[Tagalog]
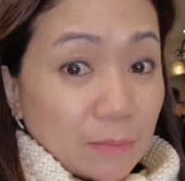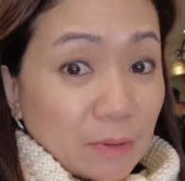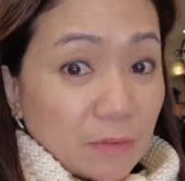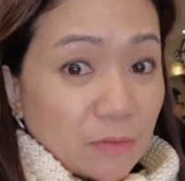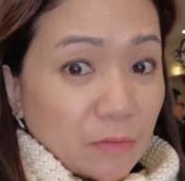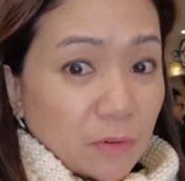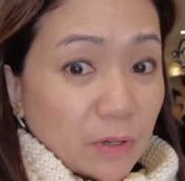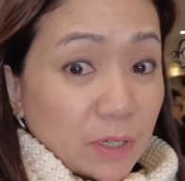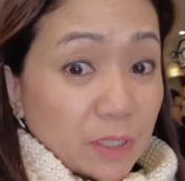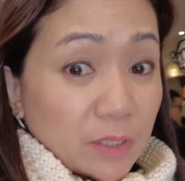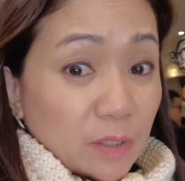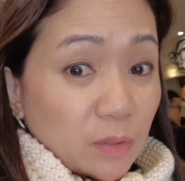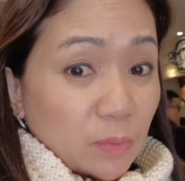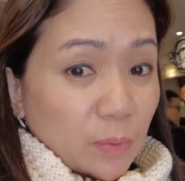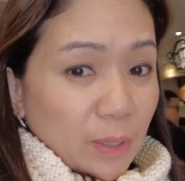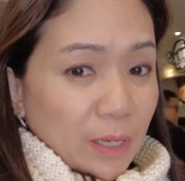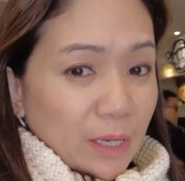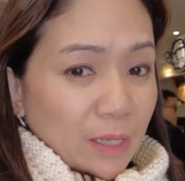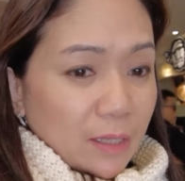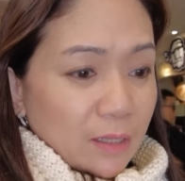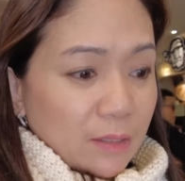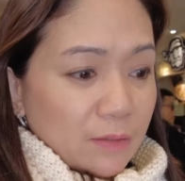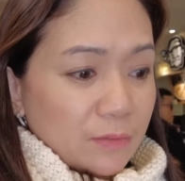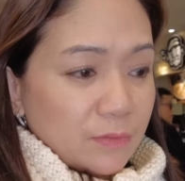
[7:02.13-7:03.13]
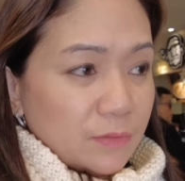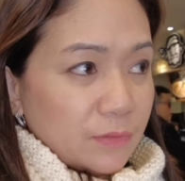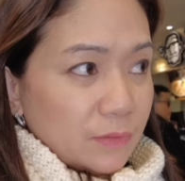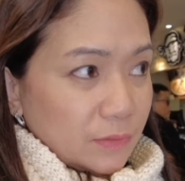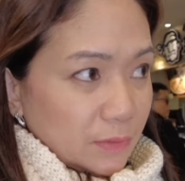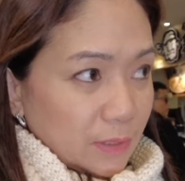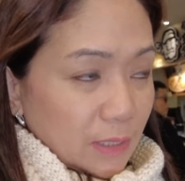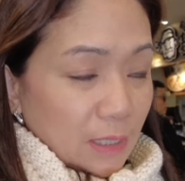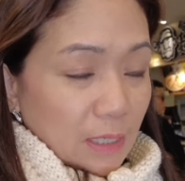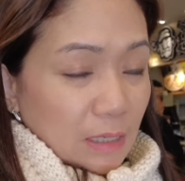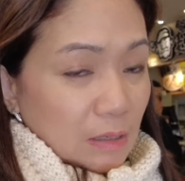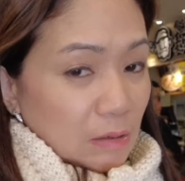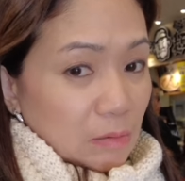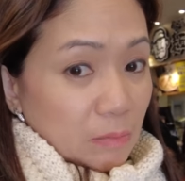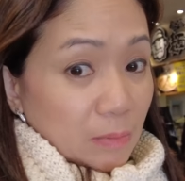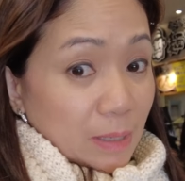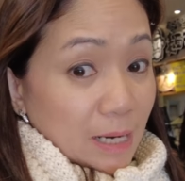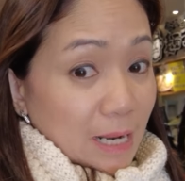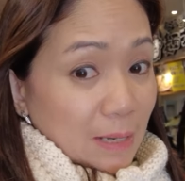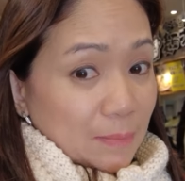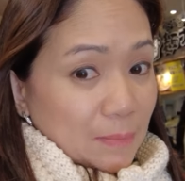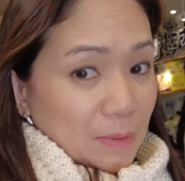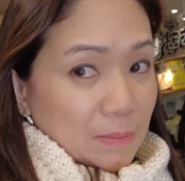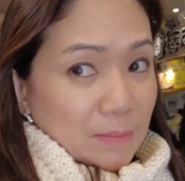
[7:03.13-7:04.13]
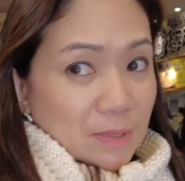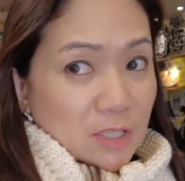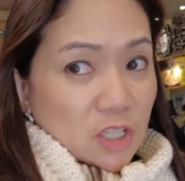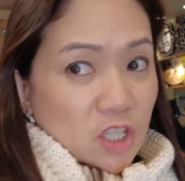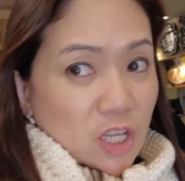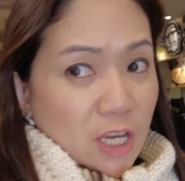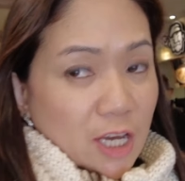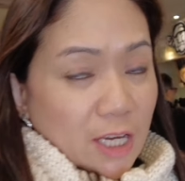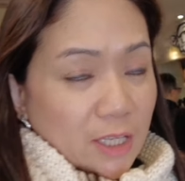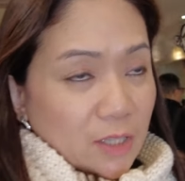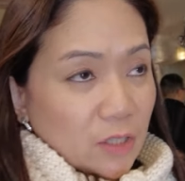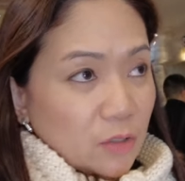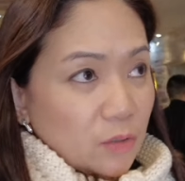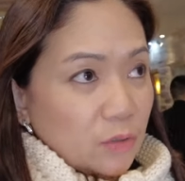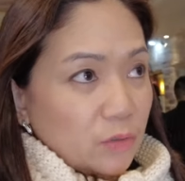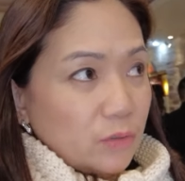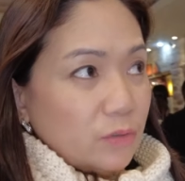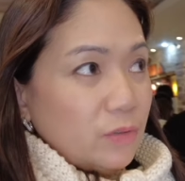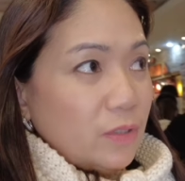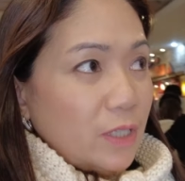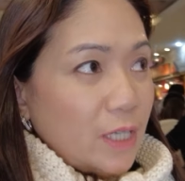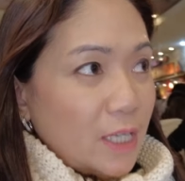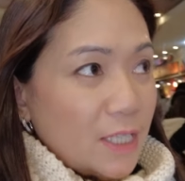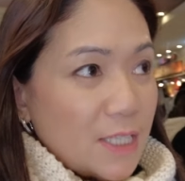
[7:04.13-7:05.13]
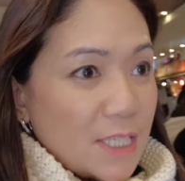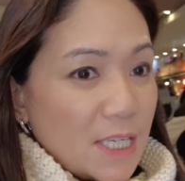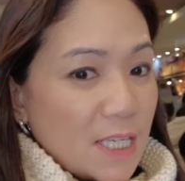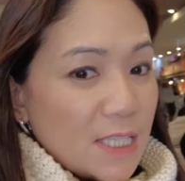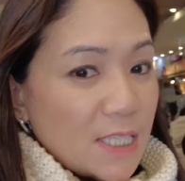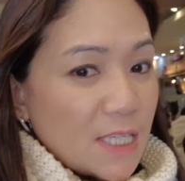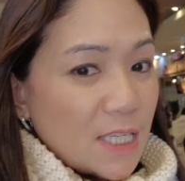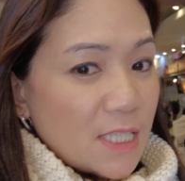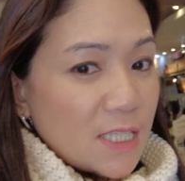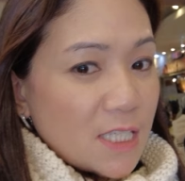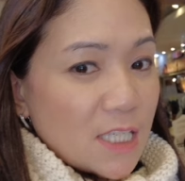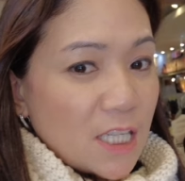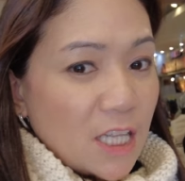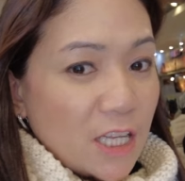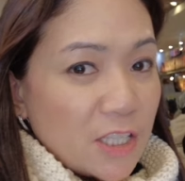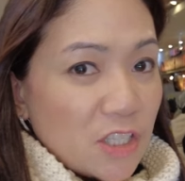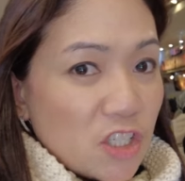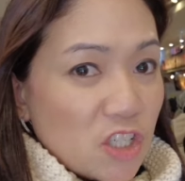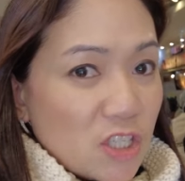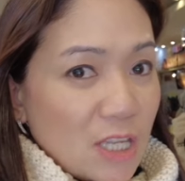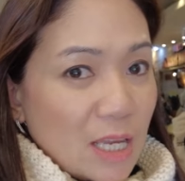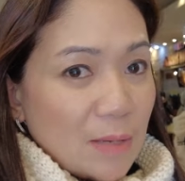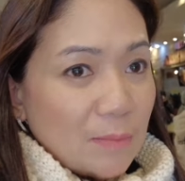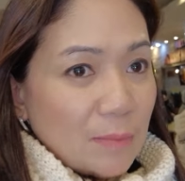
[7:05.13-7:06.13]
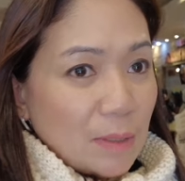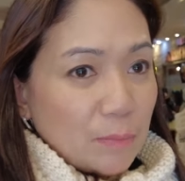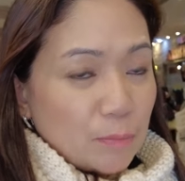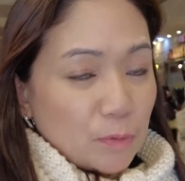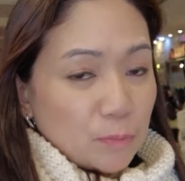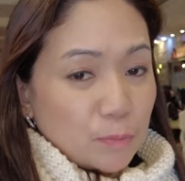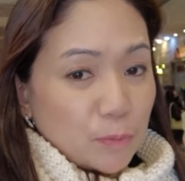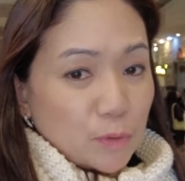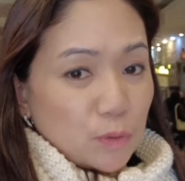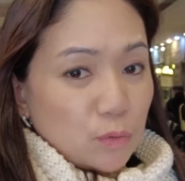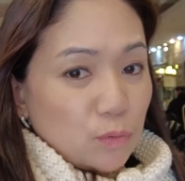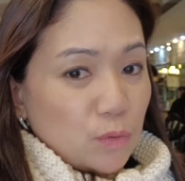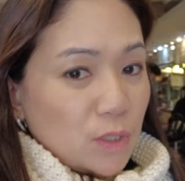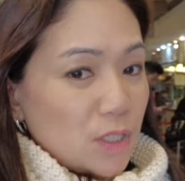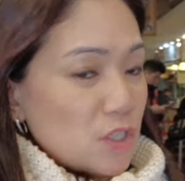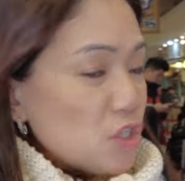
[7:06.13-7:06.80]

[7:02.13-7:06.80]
24, 12, wala pa masyado. And since it's lunchtime, napupuno na